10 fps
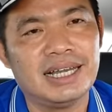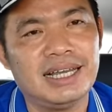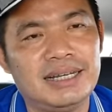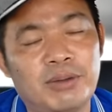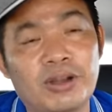
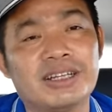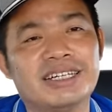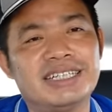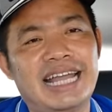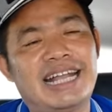à, mọi
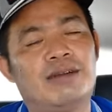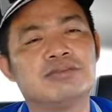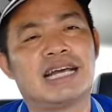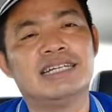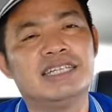người thấy
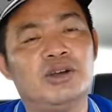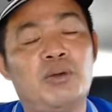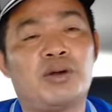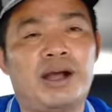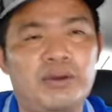khổng tử nói
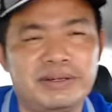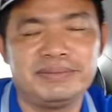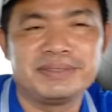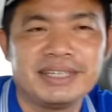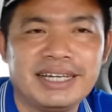một câu không
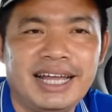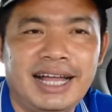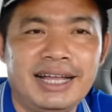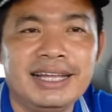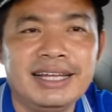
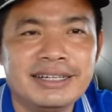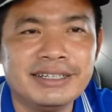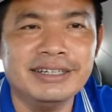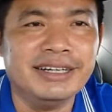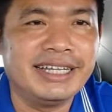à,
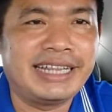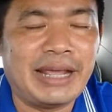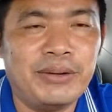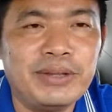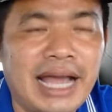người
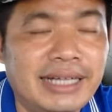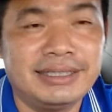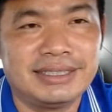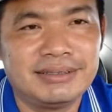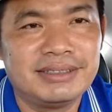tiểu nhân
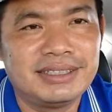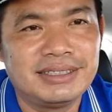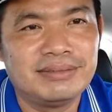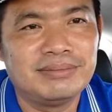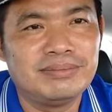
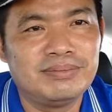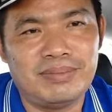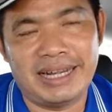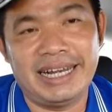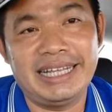
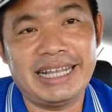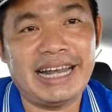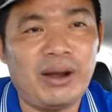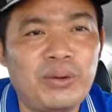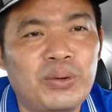mà đi tới
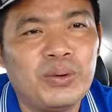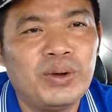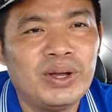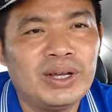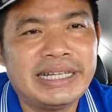đâu
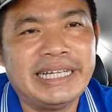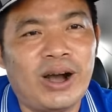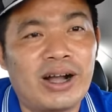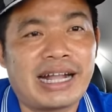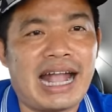thì
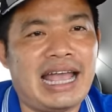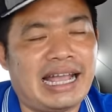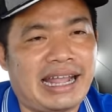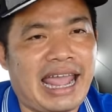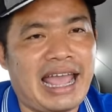họ kè
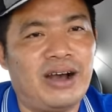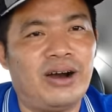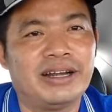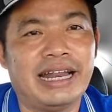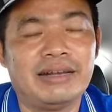kè
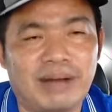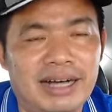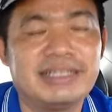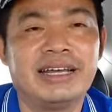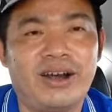họ nịnh bợ
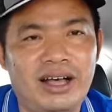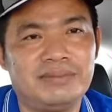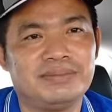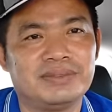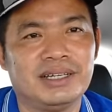tới đó
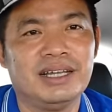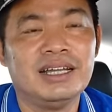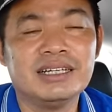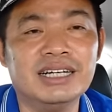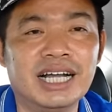
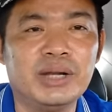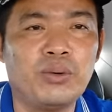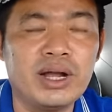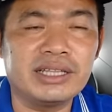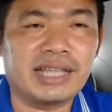người
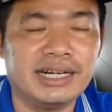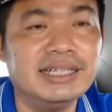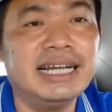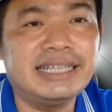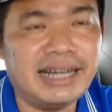quân tử
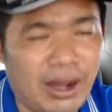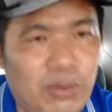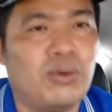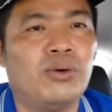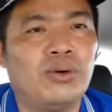đi tới
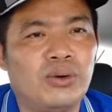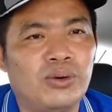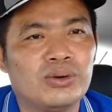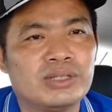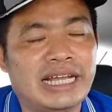đâu
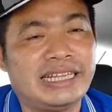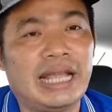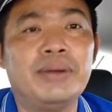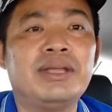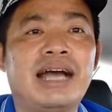thì
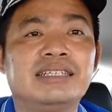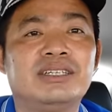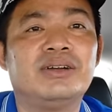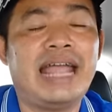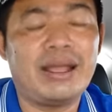tiểu nhân
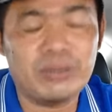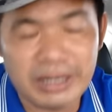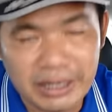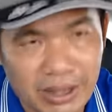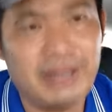nó đeo
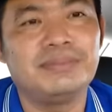đến đó